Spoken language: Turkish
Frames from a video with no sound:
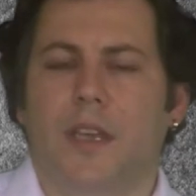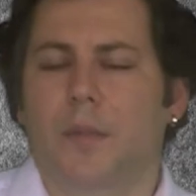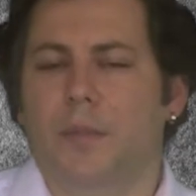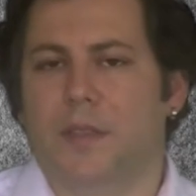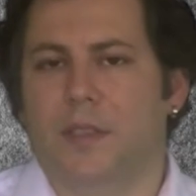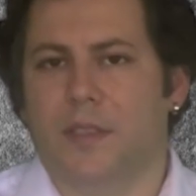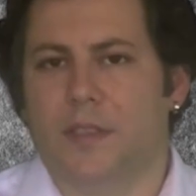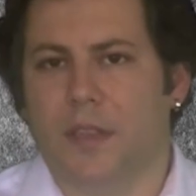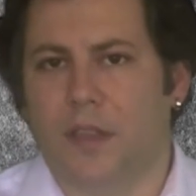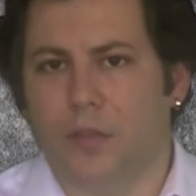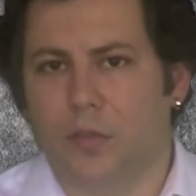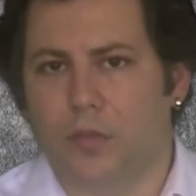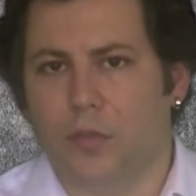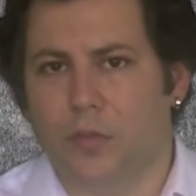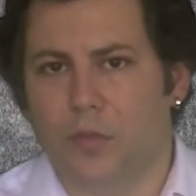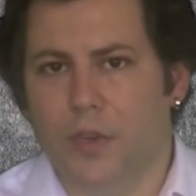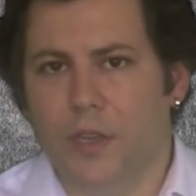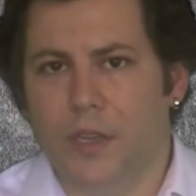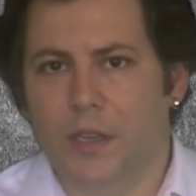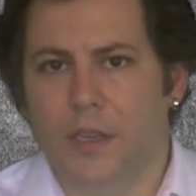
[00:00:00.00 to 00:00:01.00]
yaptıktan
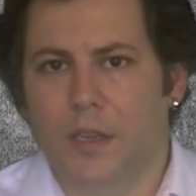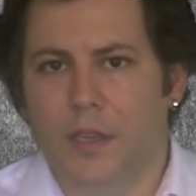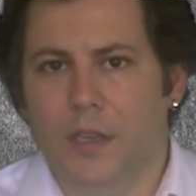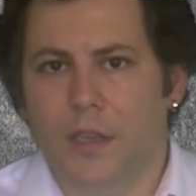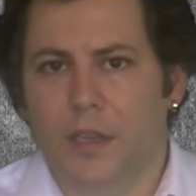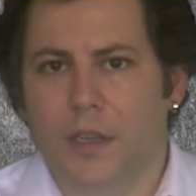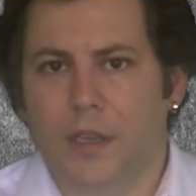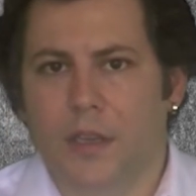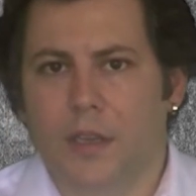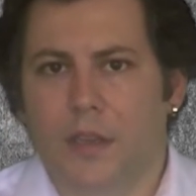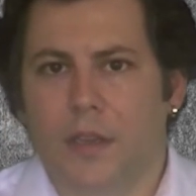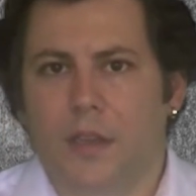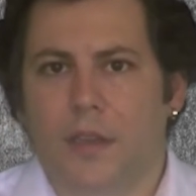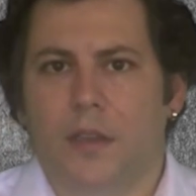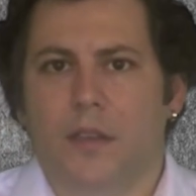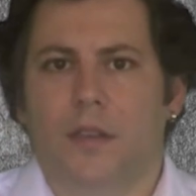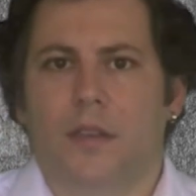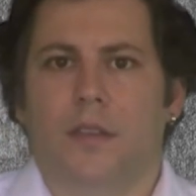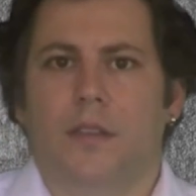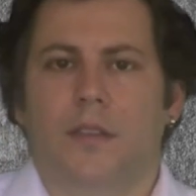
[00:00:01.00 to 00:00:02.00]
sonra
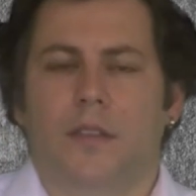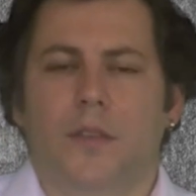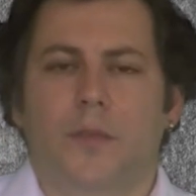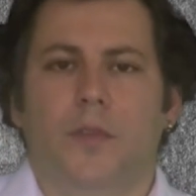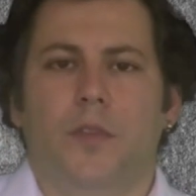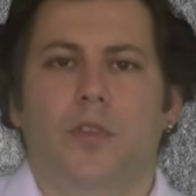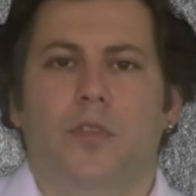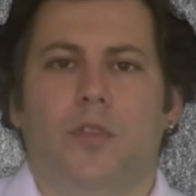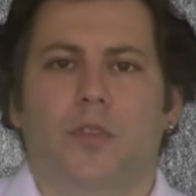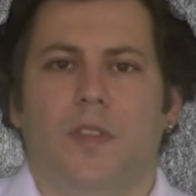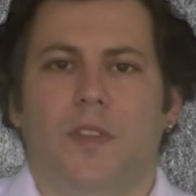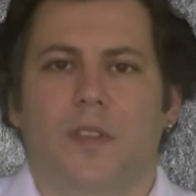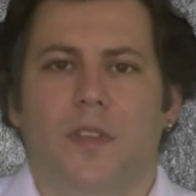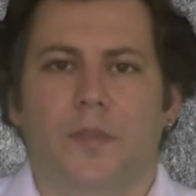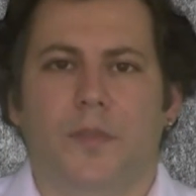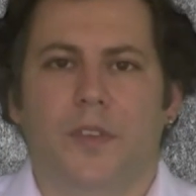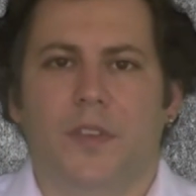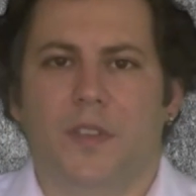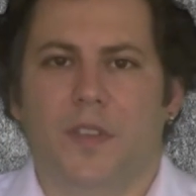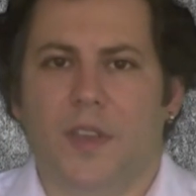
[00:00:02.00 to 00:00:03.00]

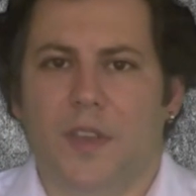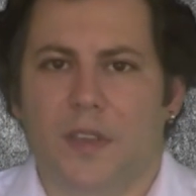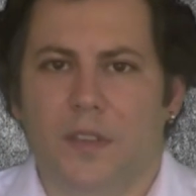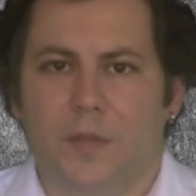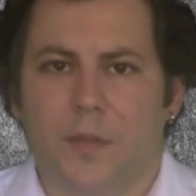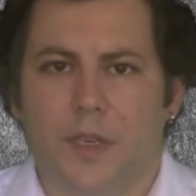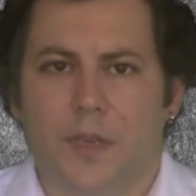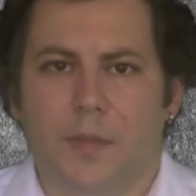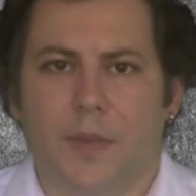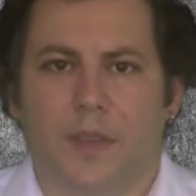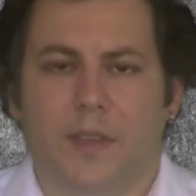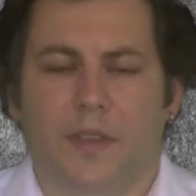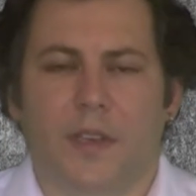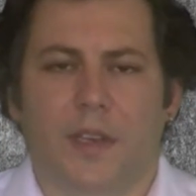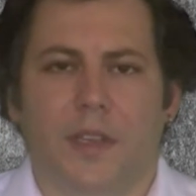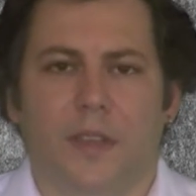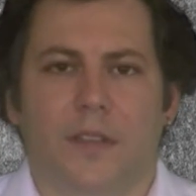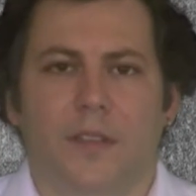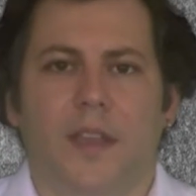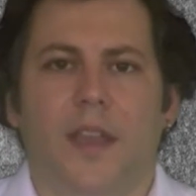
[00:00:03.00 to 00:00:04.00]
0.08
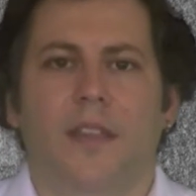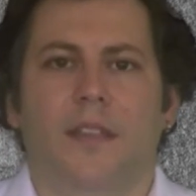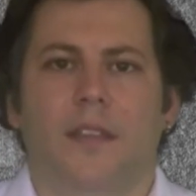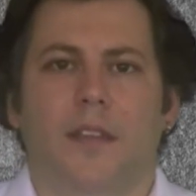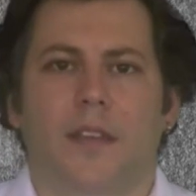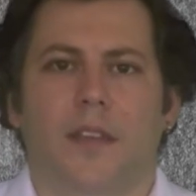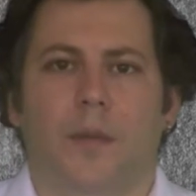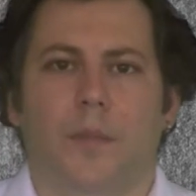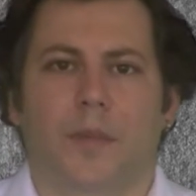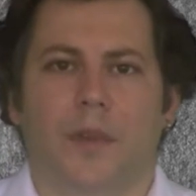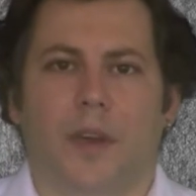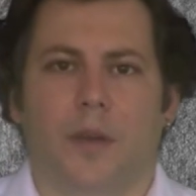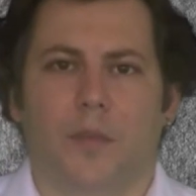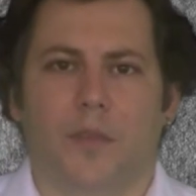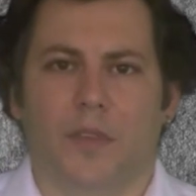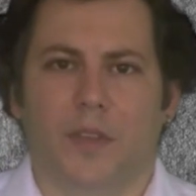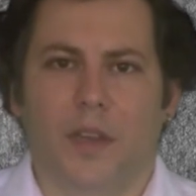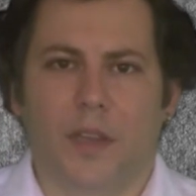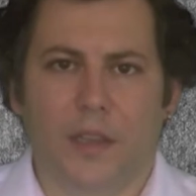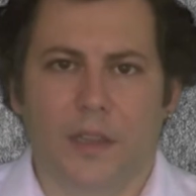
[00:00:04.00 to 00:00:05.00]
mm'lik sentil
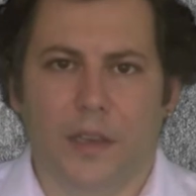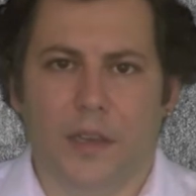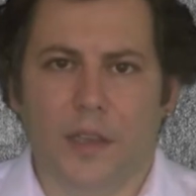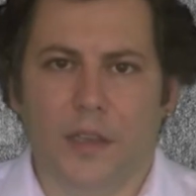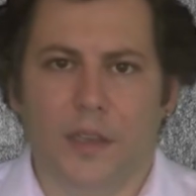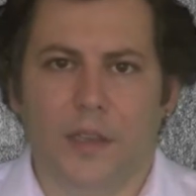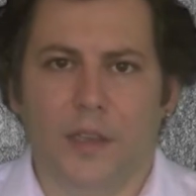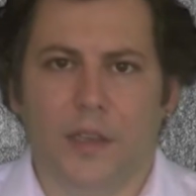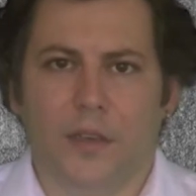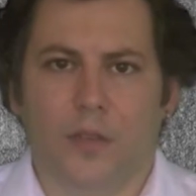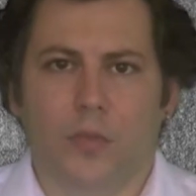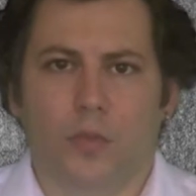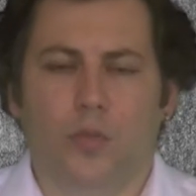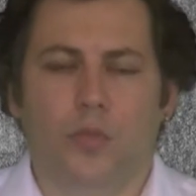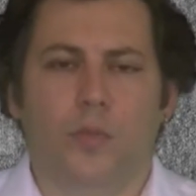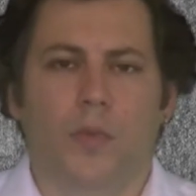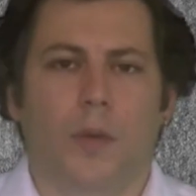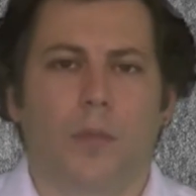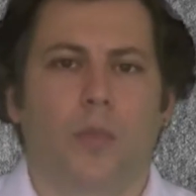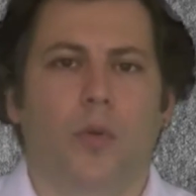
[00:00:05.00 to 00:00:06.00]
yaprağımızı alarak
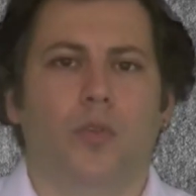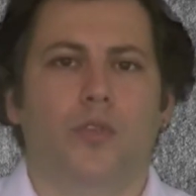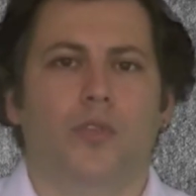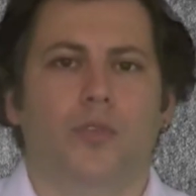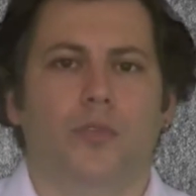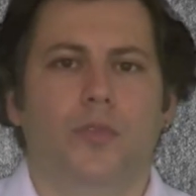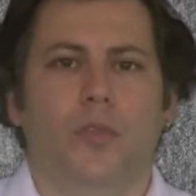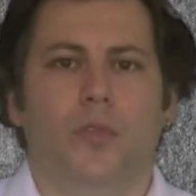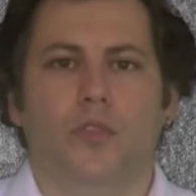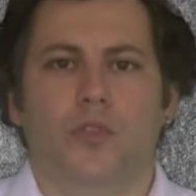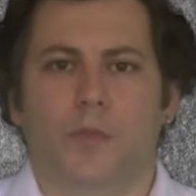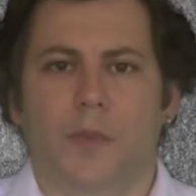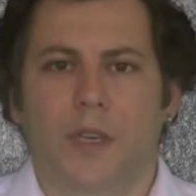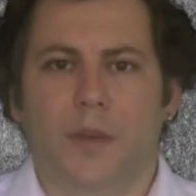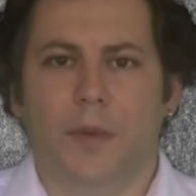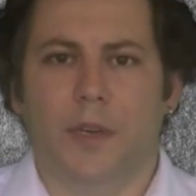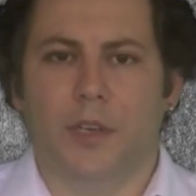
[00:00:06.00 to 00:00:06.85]
rulman boşluğunu ölçmeye